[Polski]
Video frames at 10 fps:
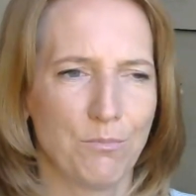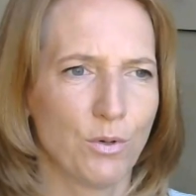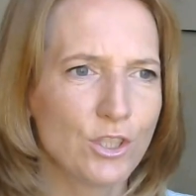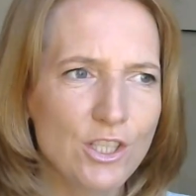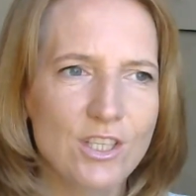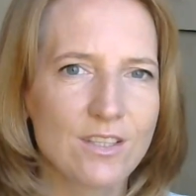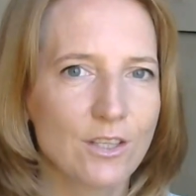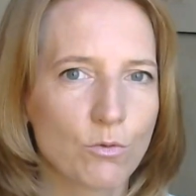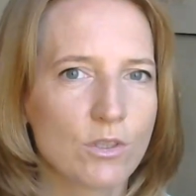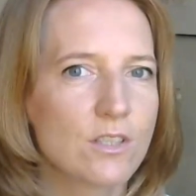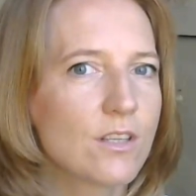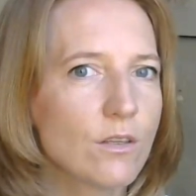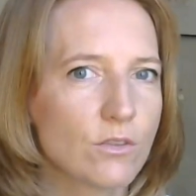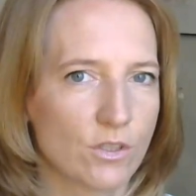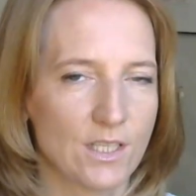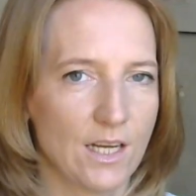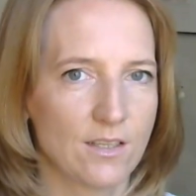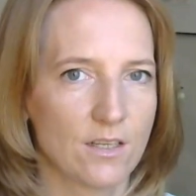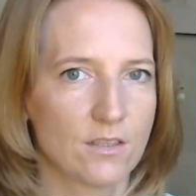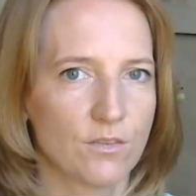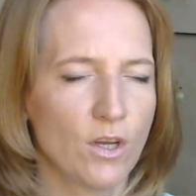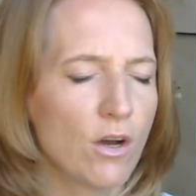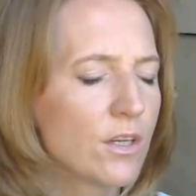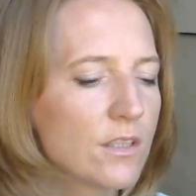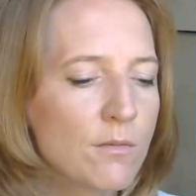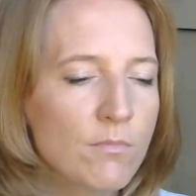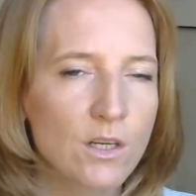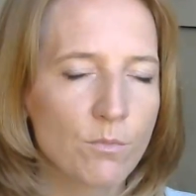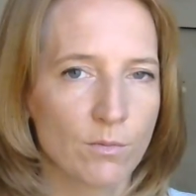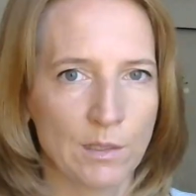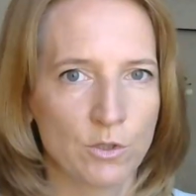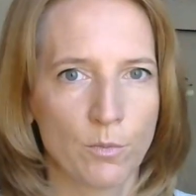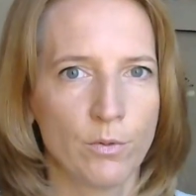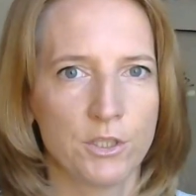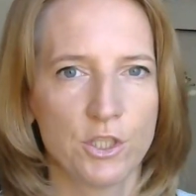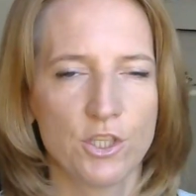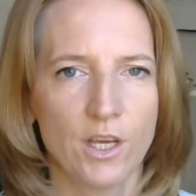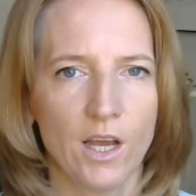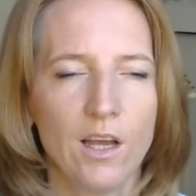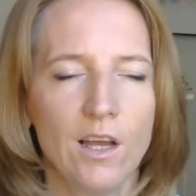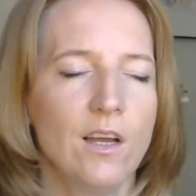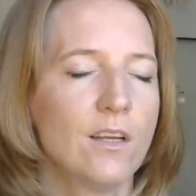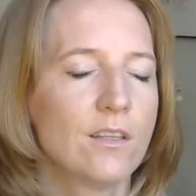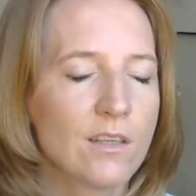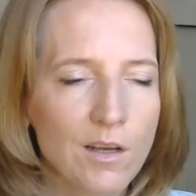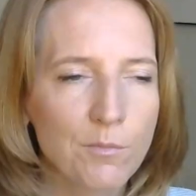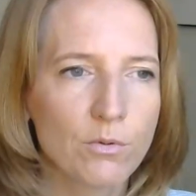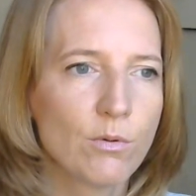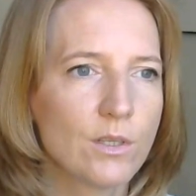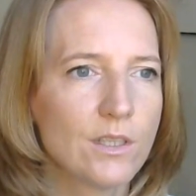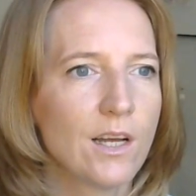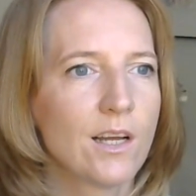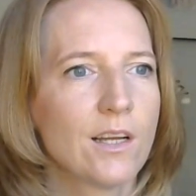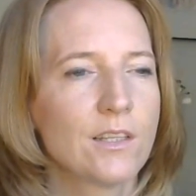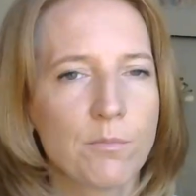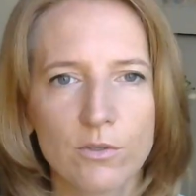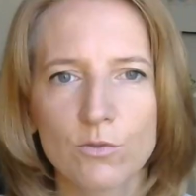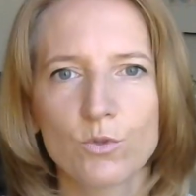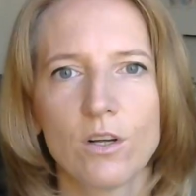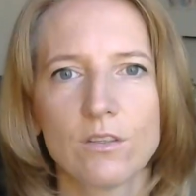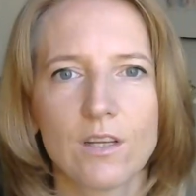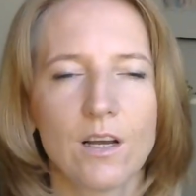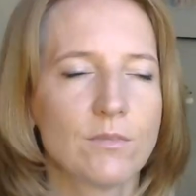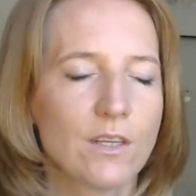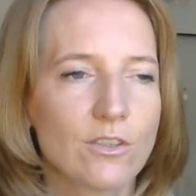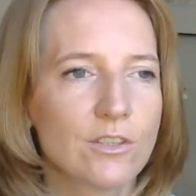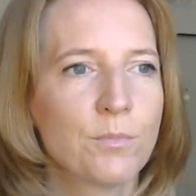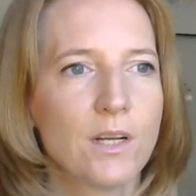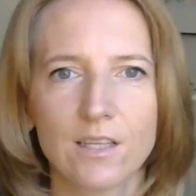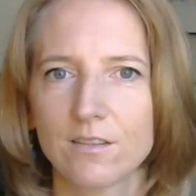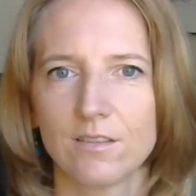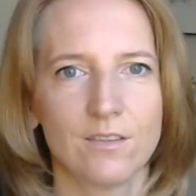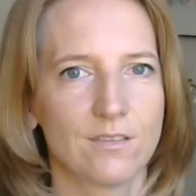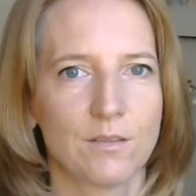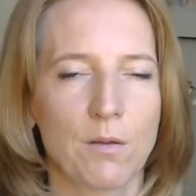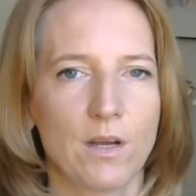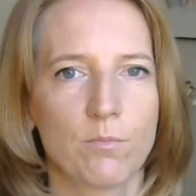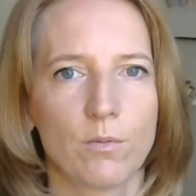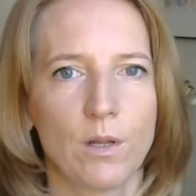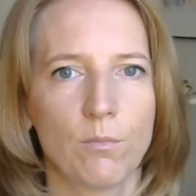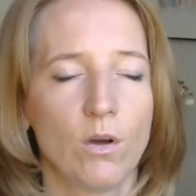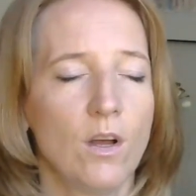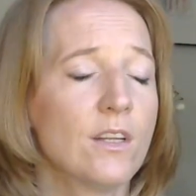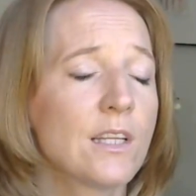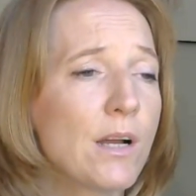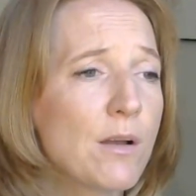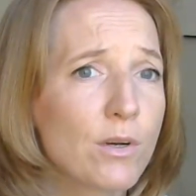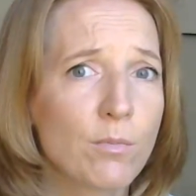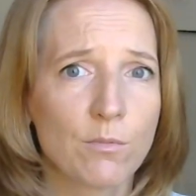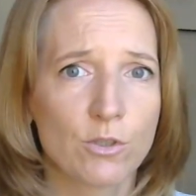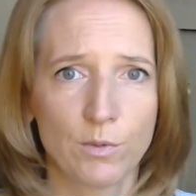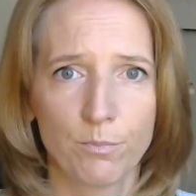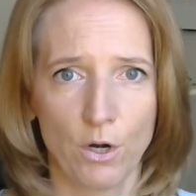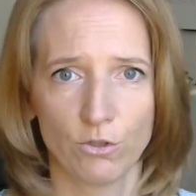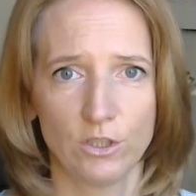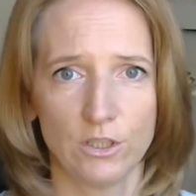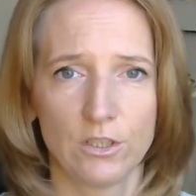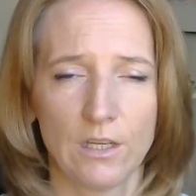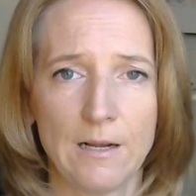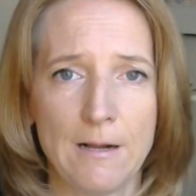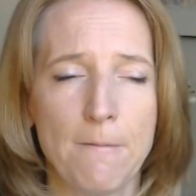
Bo dzieci z natury są dosyć asertywne. One nie mają problemu, żeby powiedzieć nie. Nie pójdę, nie posprzątam, nie odrobię lekcji. Z tym nie mają problemu. Nie mają problemu, żeby prosić.